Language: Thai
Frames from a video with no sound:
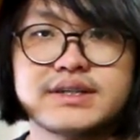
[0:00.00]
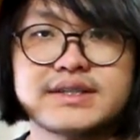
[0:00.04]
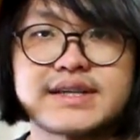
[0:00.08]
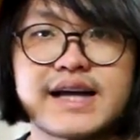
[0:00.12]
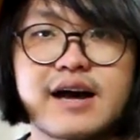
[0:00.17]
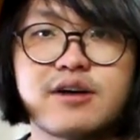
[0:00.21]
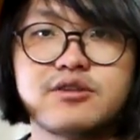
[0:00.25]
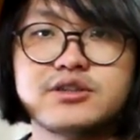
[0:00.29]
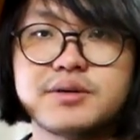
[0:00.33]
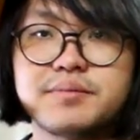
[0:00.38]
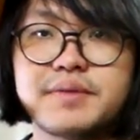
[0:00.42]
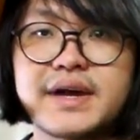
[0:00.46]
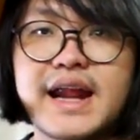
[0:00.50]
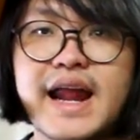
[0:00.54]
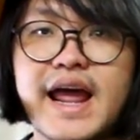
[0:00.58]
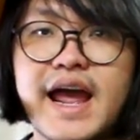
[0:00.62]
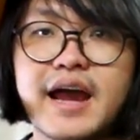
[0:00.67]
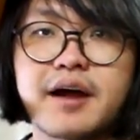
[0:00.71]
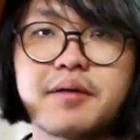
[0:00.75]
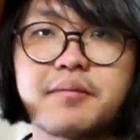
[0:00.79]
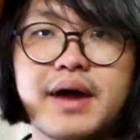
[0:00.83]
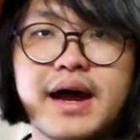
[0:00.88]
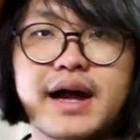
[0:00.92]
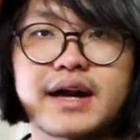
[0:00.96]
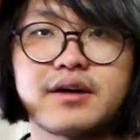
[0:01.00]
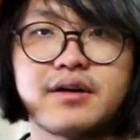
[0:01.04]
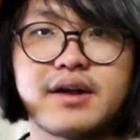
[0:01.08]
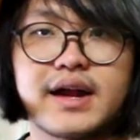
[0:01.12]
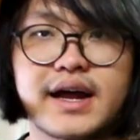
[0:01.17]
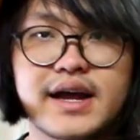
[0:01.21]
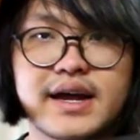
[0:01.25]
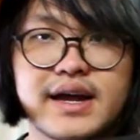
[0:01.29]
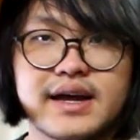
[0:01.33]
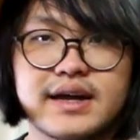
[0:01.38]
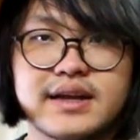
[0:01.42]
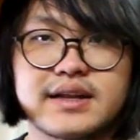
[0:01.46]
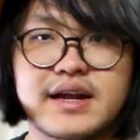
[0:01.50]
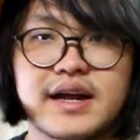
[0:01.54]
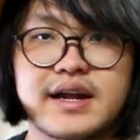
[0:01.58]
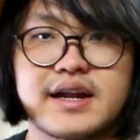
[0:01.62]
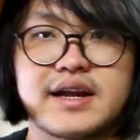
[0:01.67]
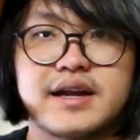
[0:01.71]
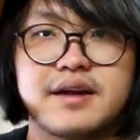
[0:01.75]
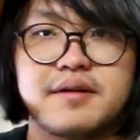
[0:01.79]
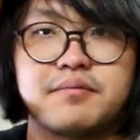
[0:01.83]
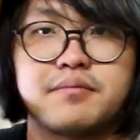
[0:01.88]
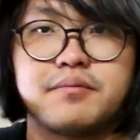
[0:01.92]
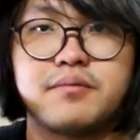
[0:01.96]
ซาวจะไม่แรงมากเท่าไหร่ แต่
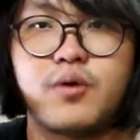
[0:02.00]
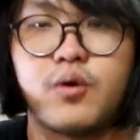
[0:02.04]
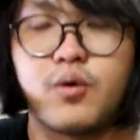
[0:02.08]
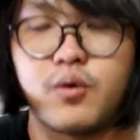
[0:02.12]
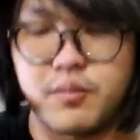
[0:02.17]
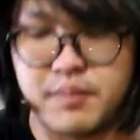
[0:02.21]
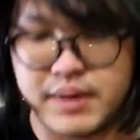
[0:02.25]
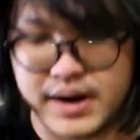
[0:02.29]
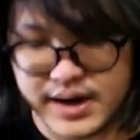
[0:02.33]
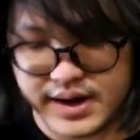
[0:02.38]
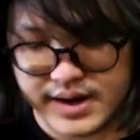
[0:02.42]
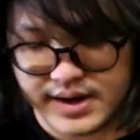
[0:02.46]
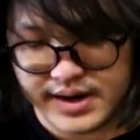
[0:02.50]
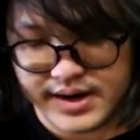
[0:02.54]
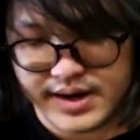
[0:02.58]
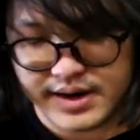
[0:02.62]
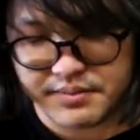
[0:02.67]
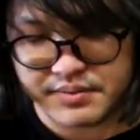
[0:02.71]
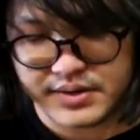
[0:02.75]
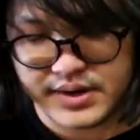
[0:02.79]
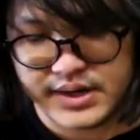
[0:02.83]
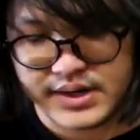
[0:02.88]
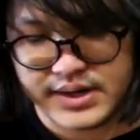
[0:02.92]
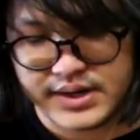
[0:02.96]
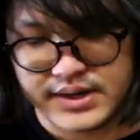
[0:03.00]
นี้โมมานะครับ